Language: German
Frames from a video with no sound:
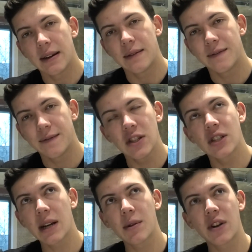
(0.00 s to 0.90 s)
wie
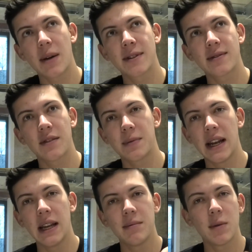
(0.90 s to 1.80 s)
schnell kann man von Amazon FBA
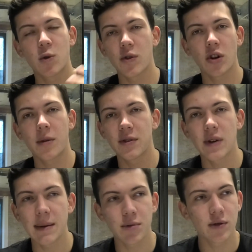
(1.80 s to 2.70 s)
leben? Im Grunde genommen, wenn du
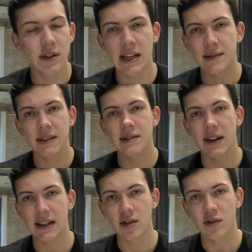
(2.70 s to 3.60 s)
ein Produkt hast, was
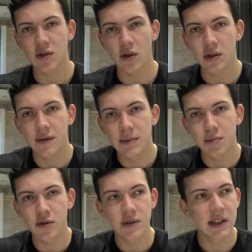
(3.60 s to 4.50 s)
2.000, 3.000 Euro Gewinn
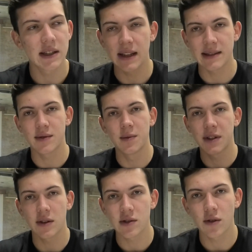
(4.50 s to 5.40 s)
produziert, lass es
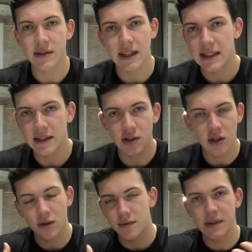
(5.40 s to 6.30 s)
5.000 Euro sein,
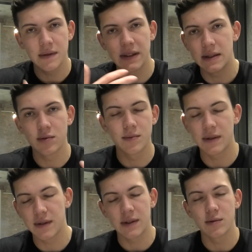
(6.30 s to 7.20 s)
natürlich auch, wie viel,
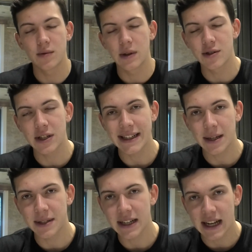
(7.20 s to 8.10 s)
mit wie viel du
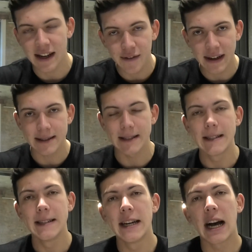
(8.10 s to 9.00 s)
Startkapital anfängst,
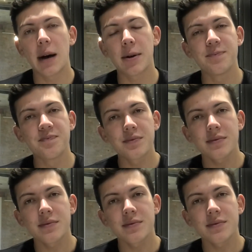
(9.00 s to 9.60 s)
aber